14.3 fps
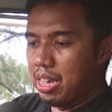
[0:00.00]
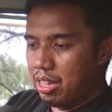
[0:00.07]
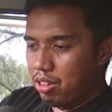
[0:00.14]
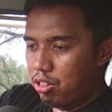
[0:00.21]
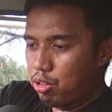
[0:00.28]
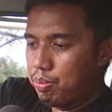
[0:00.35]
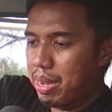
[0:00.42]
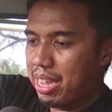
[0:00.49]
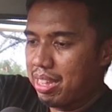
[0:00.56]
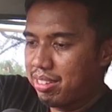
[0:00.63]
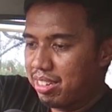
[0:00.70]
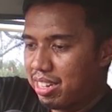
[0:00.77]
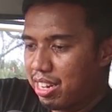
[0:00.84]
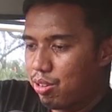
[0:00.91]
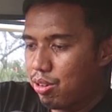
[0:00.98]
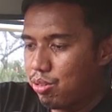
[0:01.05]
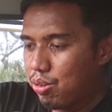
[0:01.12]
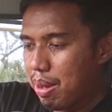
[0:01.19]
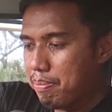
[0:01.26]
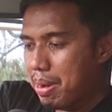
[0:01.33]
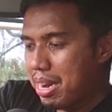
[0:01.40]
Terus bagian sini gue
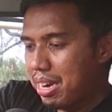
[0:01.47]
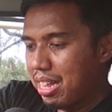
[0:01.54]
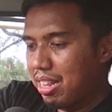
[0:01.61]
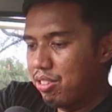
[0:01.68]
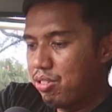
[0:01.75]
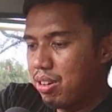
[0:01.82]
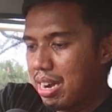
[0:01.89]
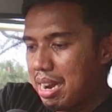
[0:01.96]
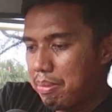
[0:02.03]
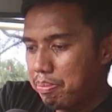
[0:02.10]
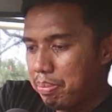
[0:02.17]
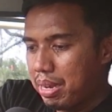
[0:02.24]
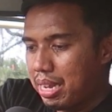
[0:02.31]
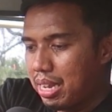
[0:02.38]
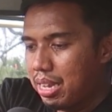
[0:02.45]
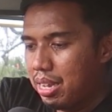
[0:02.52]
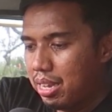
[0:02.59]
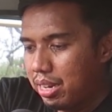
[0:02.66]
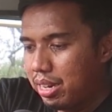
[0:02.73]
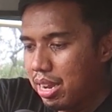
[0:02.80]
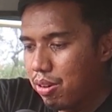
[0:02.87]
suka panelnya juga rapi,
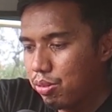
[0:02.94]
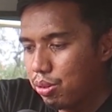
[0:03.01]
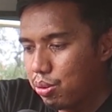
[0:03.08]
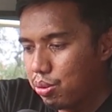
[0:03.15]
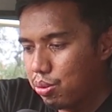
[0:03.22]
dia untuk